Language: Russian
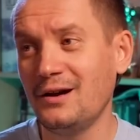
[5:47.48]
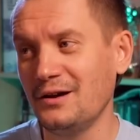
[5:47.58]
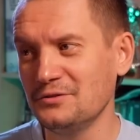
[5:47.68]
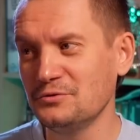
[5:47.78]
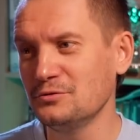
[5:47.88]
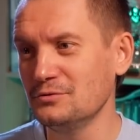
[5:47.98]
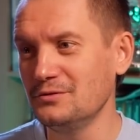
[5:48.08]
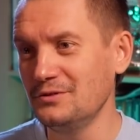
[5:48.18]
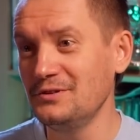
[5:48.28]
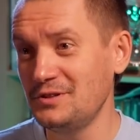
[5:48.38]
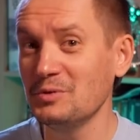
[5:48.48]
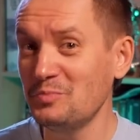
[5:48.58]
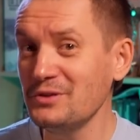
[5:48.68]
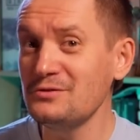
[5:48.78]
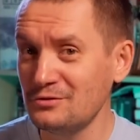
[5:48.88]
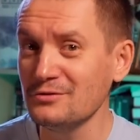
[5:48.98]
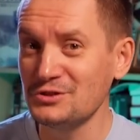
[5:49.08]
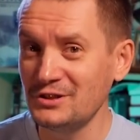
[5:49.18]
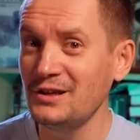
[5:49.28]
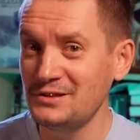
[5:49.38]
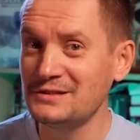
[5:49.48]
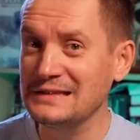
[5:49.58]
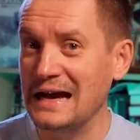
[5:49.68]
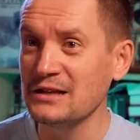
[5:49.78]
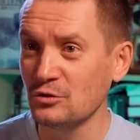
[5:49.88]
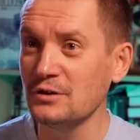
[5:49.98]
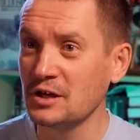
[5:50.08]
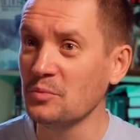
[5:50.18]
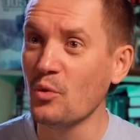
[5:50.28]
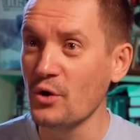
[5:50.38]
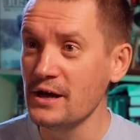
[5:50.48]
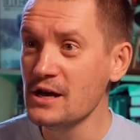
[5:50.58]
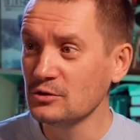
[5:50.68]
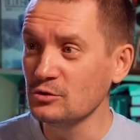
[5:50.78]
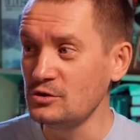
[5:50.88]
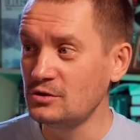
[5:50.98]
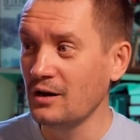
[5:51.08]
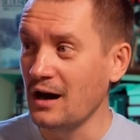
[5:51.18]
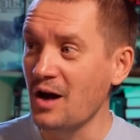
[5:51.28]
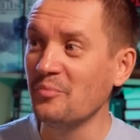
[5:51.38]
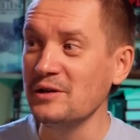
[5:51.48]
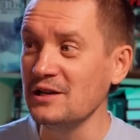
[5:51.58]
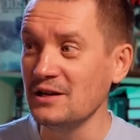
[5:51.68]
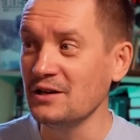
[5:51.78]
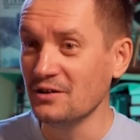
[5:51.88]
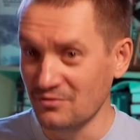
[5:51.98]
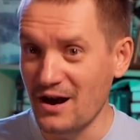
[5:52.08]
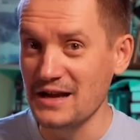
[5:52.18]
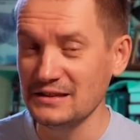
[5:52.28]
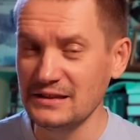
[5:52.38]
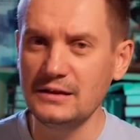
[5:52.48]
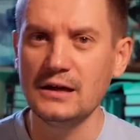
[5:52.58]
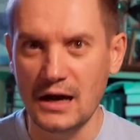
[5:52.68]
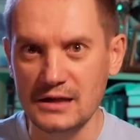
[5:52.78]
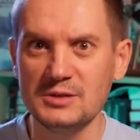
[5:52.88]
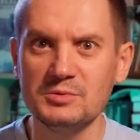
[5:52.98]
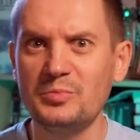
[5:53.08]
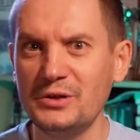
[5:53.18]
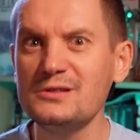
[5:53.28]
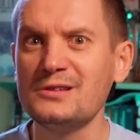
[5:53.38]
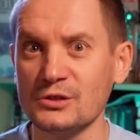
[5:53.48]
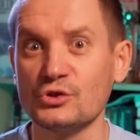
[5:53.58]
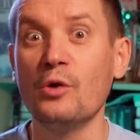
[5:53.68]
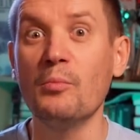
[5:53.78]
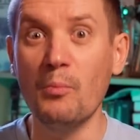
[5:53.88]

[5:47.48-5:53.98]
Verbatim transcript: А, ну, и Демон Принц тоже есть, да, только мой. То есть обли Ванины, а Демон Принц слышал